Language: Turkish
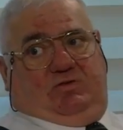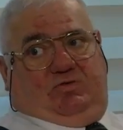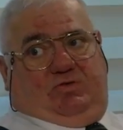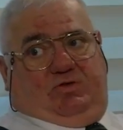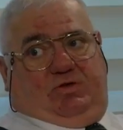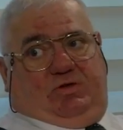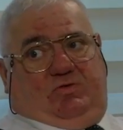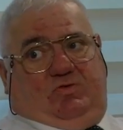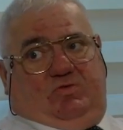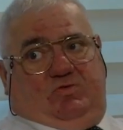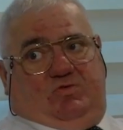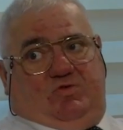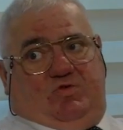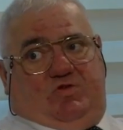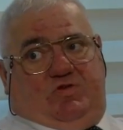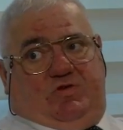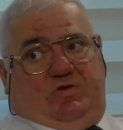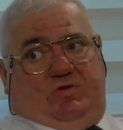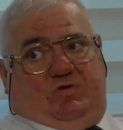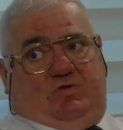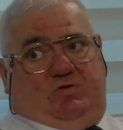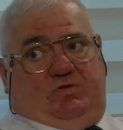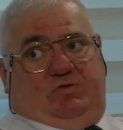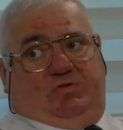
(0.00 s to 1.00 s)
göre
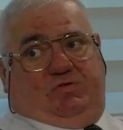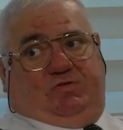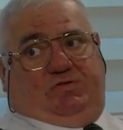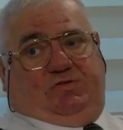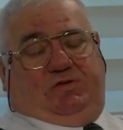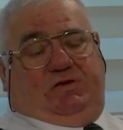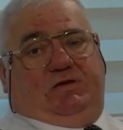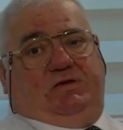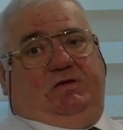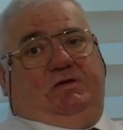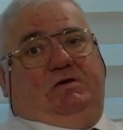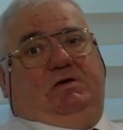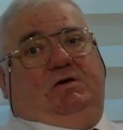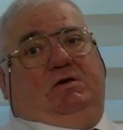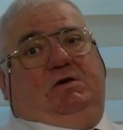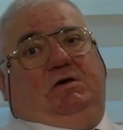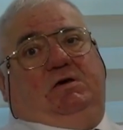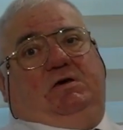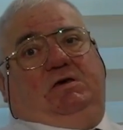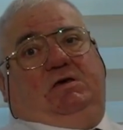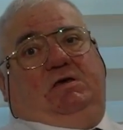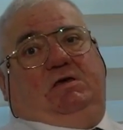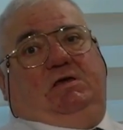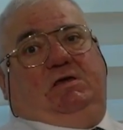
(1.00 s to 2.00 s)
konuşacak olursak
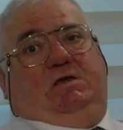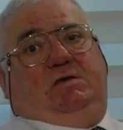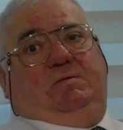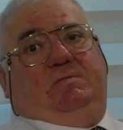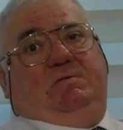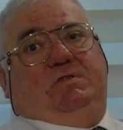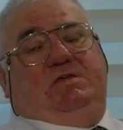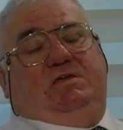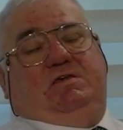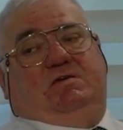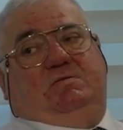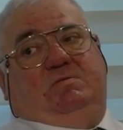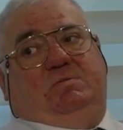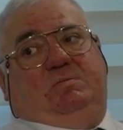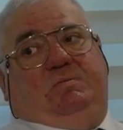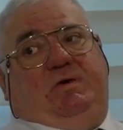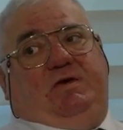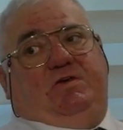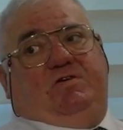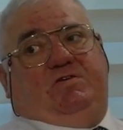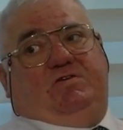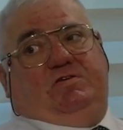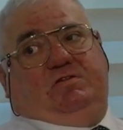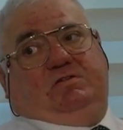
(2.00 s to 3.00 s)

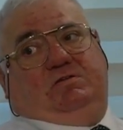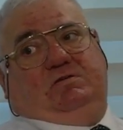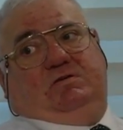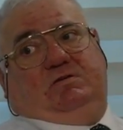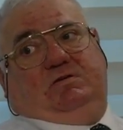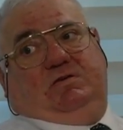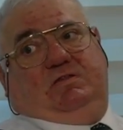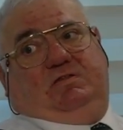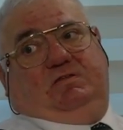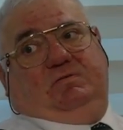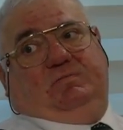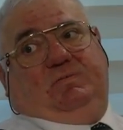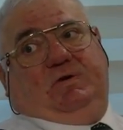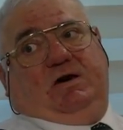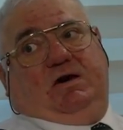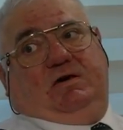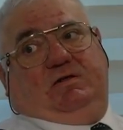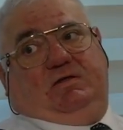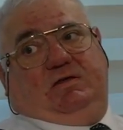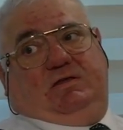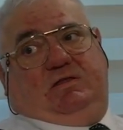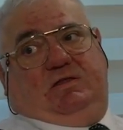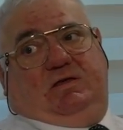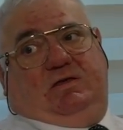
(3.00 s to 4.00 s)
2025 yılı
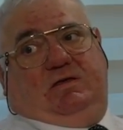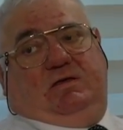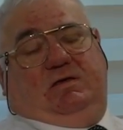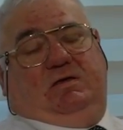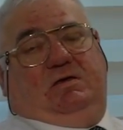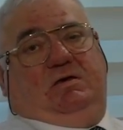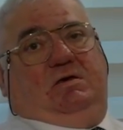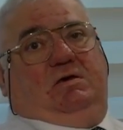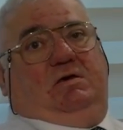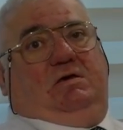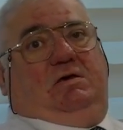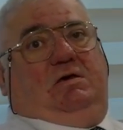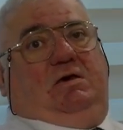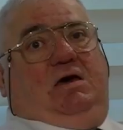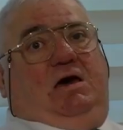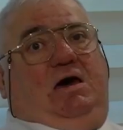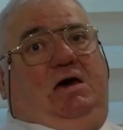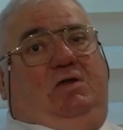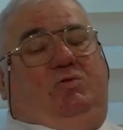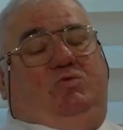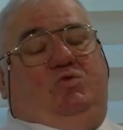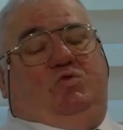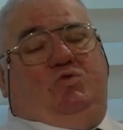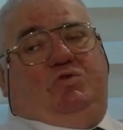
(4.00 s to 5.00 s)
itibariyle
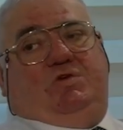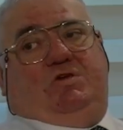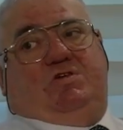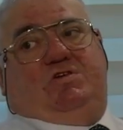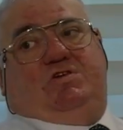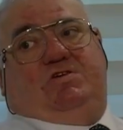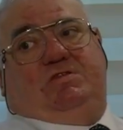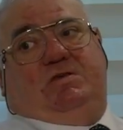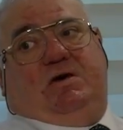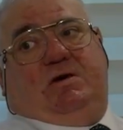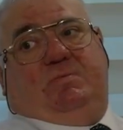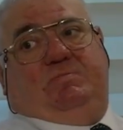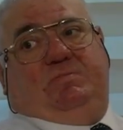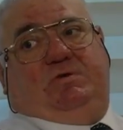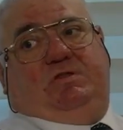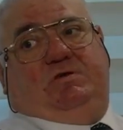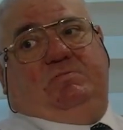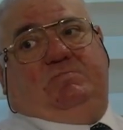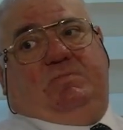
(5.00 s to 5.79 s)
her üç kişiden biri